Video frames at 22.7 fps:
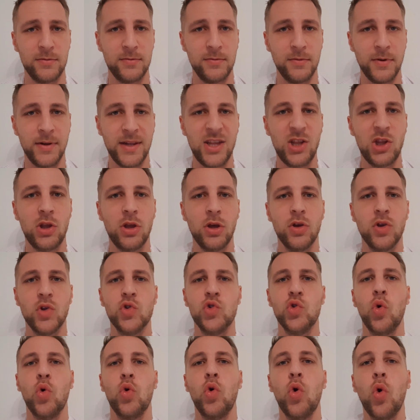nicht
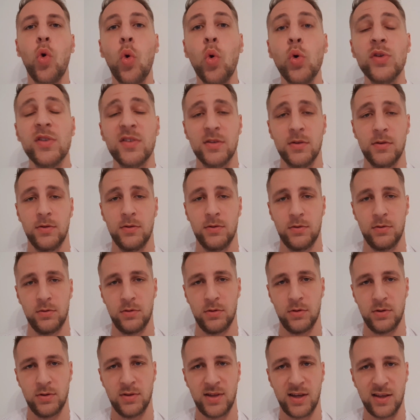so groß,
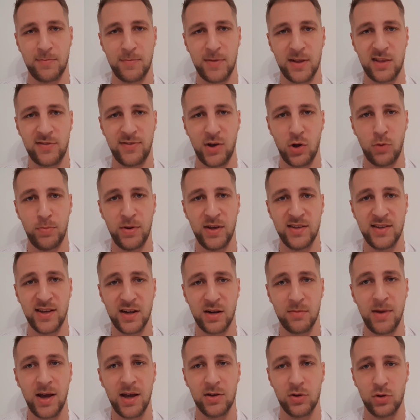dass man zwei OPs
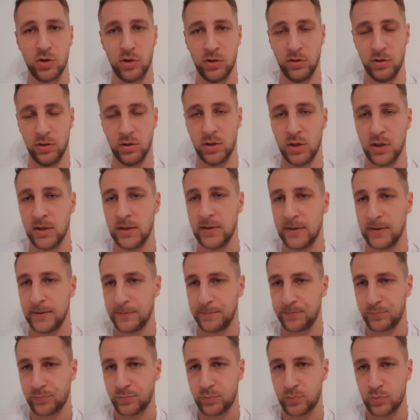hätte machen können.
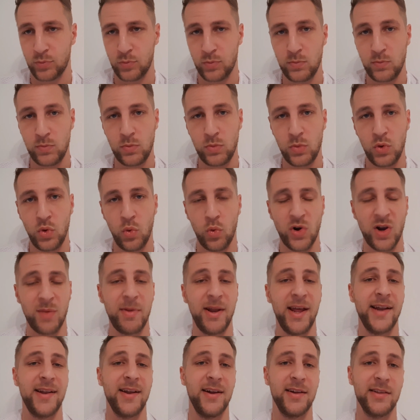Oder man
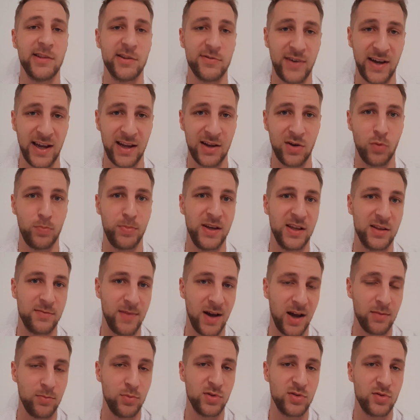hätte halt zwei OPs
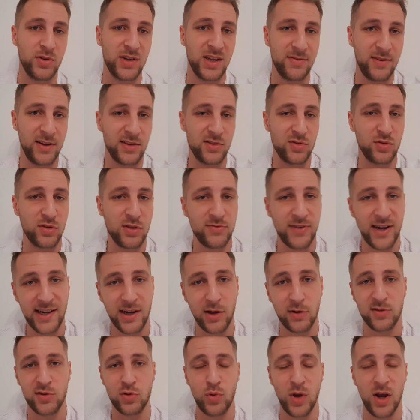machen müssen und jeweils nur
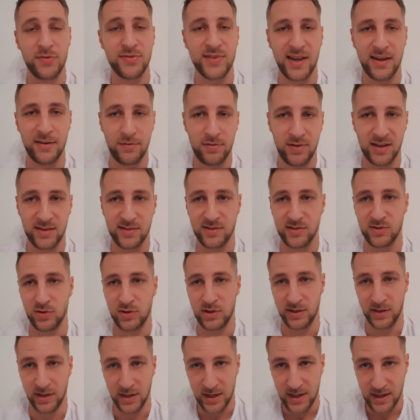2000 Grafts einpflanzen
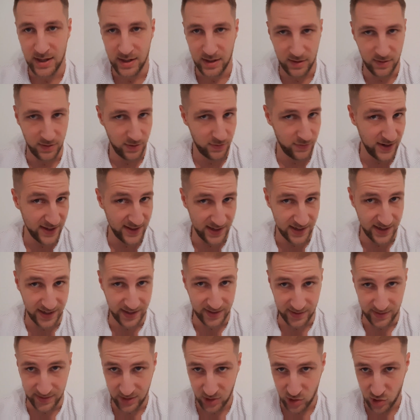sollen. Ich weiß
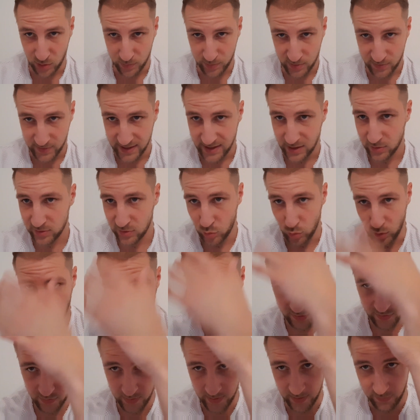allerdings nicht, ob 2000
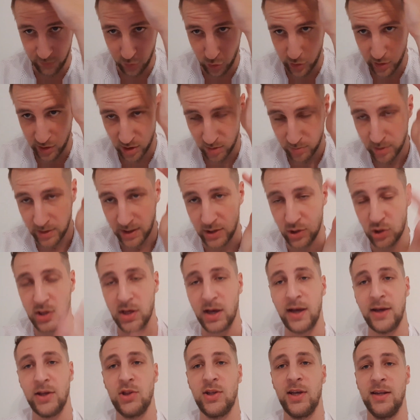Grafts für den vorderen Bereich
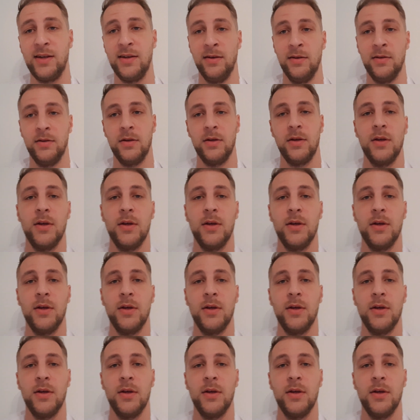gereicht hätten.